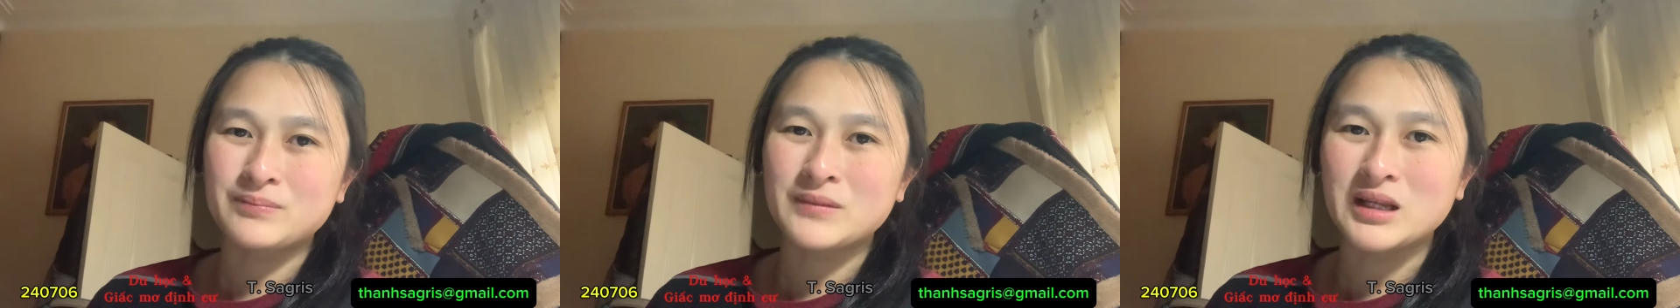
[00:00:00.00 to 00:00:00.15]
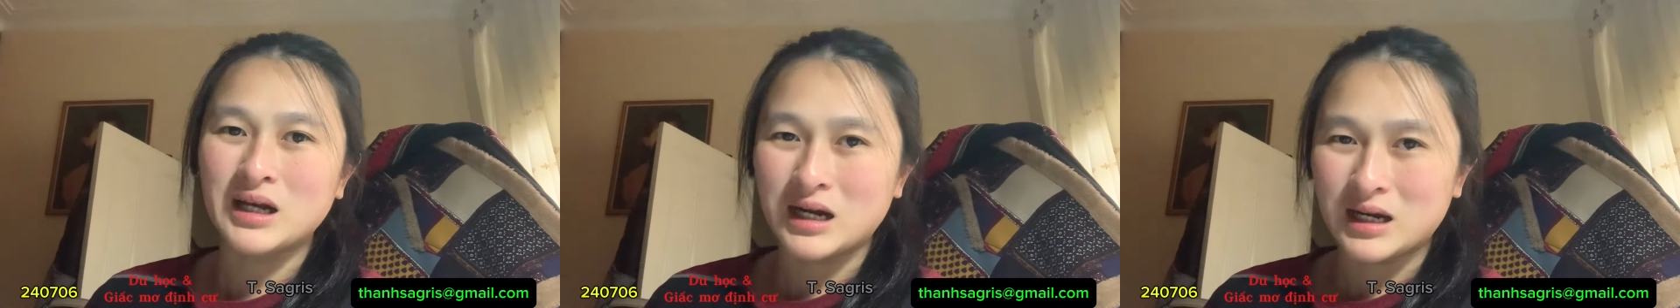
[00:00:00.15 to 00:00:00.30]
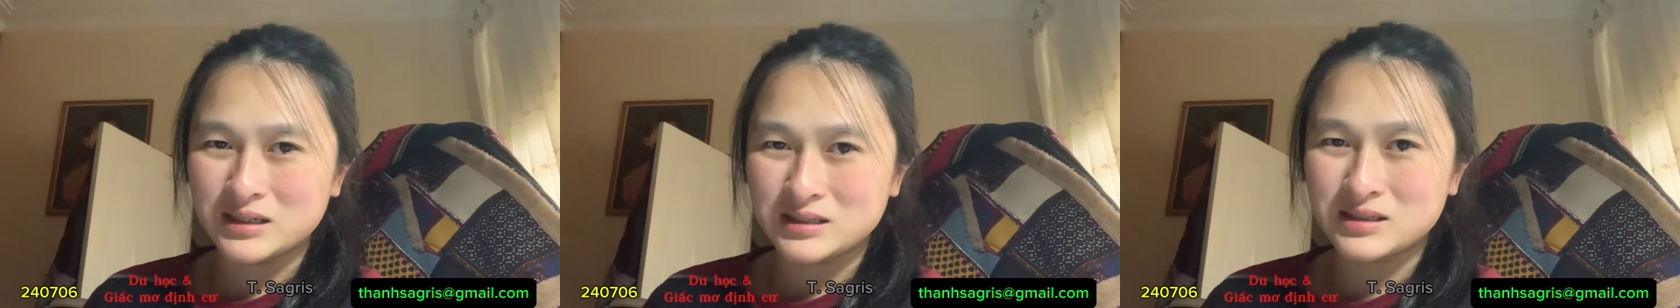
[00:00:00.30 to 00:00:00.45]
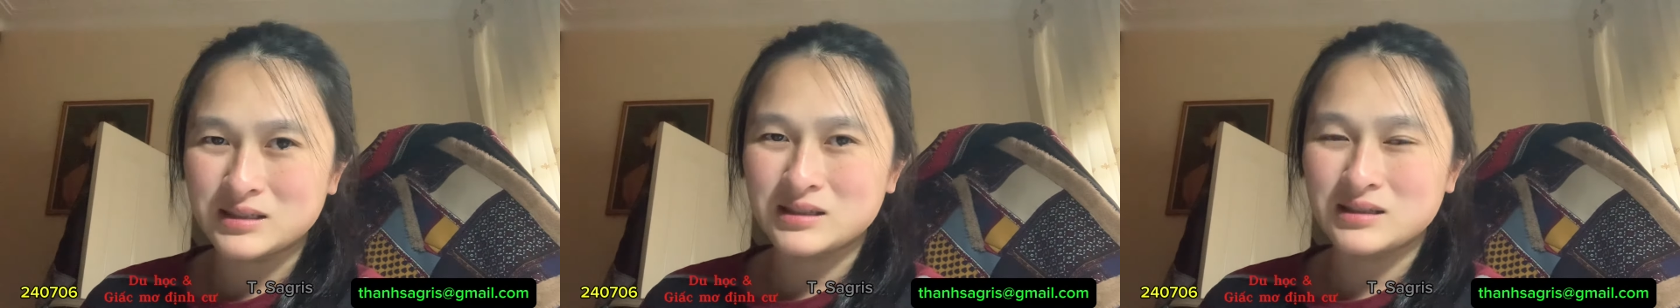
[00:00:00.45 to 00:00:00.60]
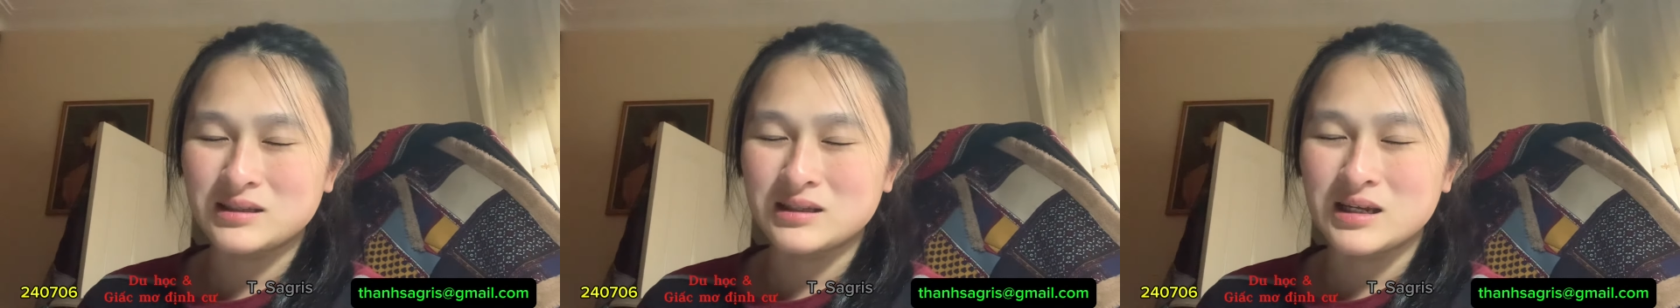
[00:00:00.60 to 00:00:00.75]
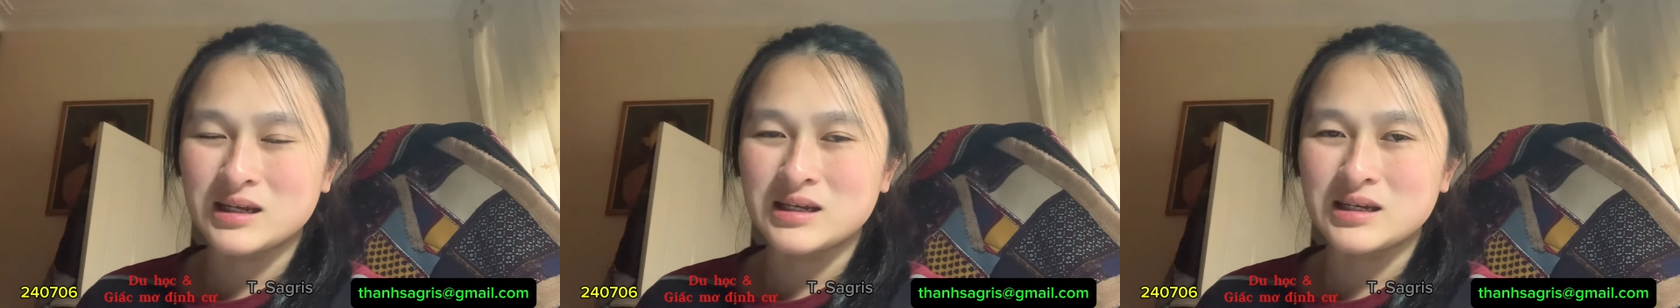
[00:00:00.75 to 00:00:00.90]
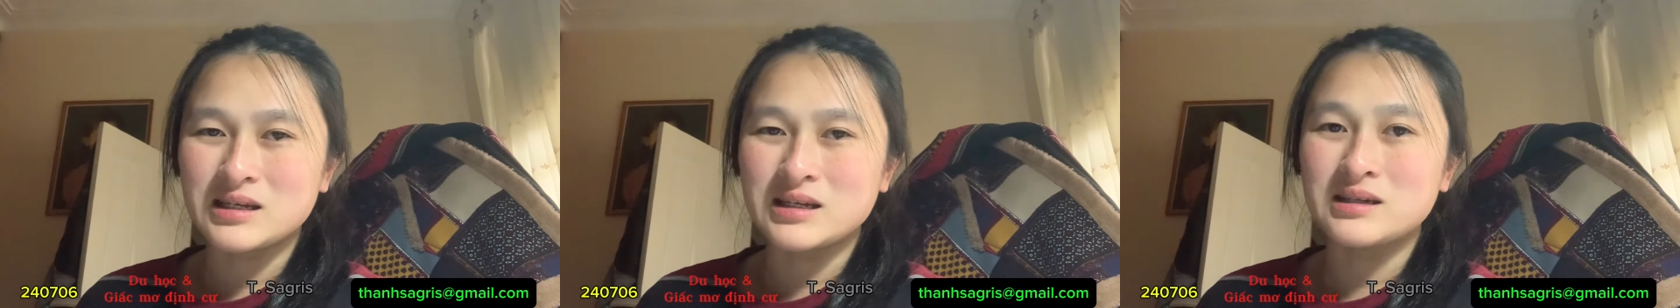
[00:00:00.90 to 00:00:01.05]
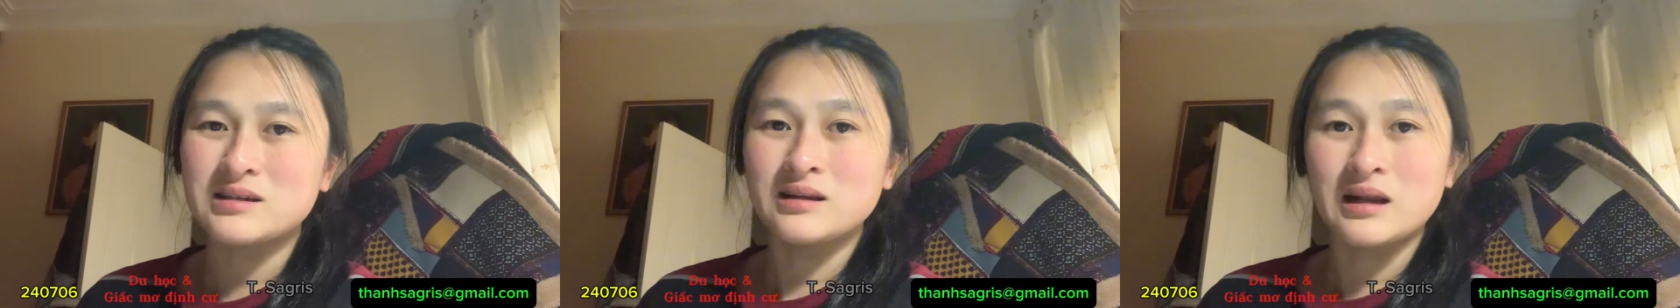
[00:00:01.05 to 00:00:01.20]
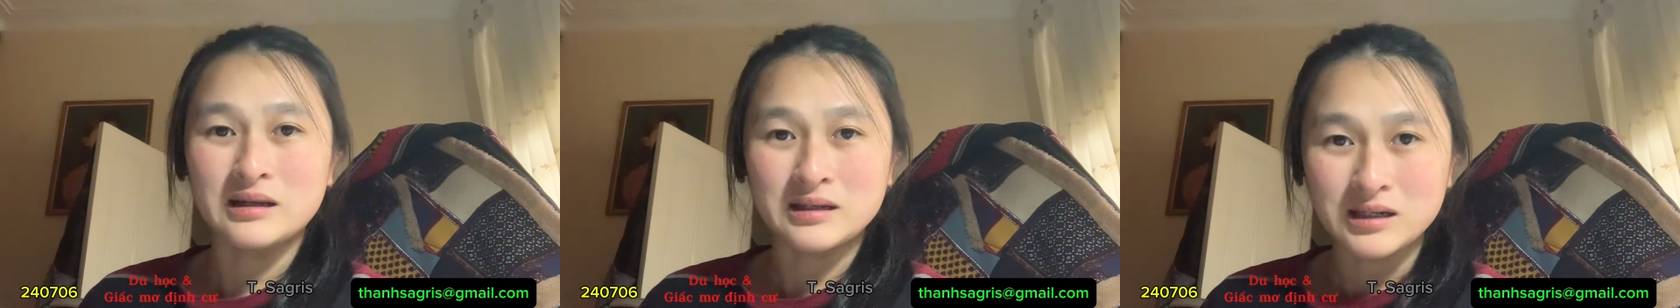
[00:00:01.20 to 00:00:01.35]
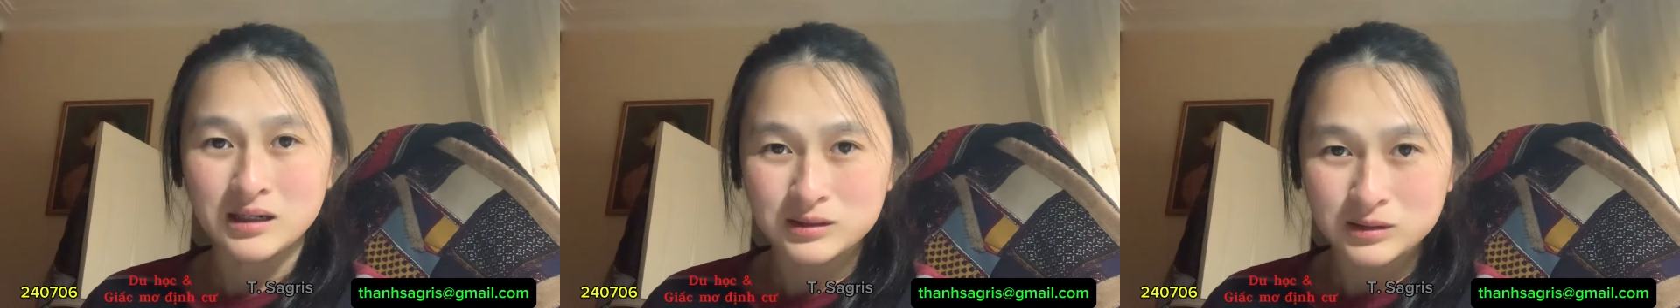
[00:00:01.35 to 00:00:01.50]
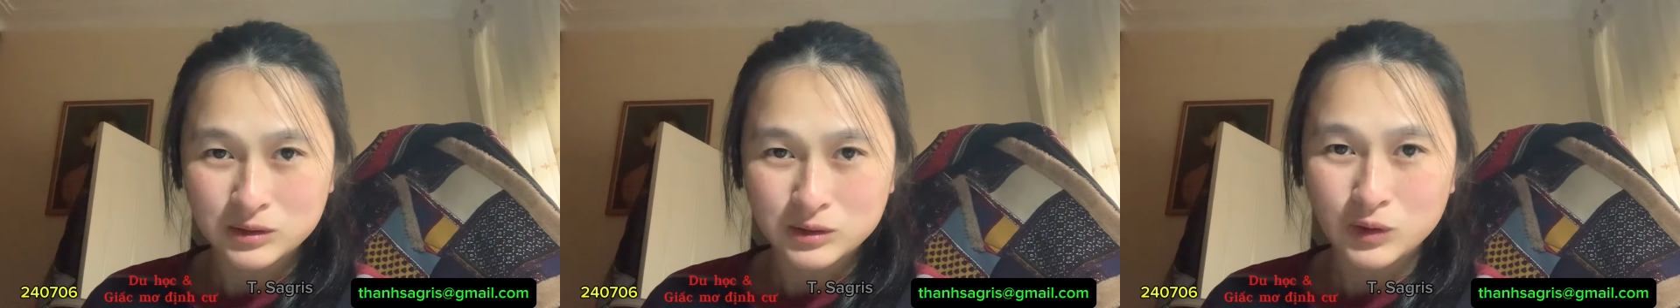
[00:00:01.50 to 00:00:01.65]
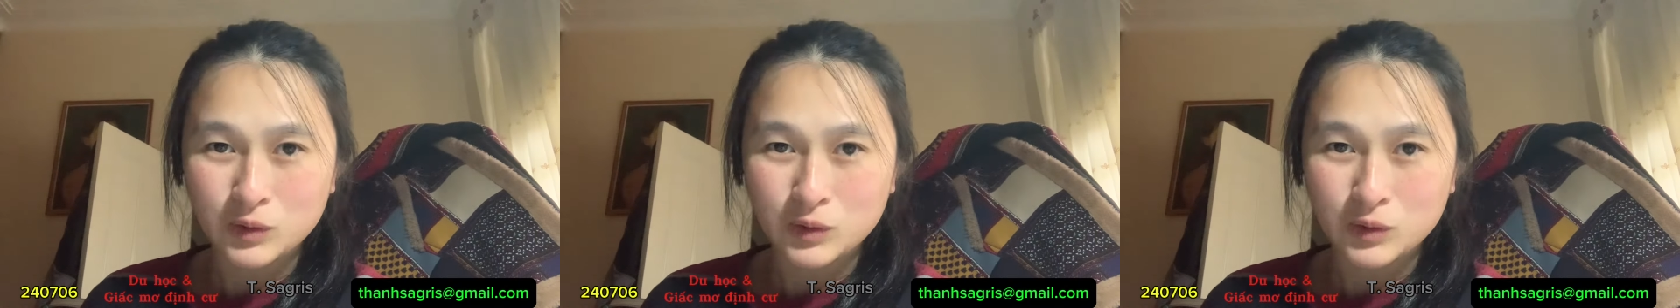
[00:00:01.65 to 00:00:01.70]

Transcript: à, đi định cư tự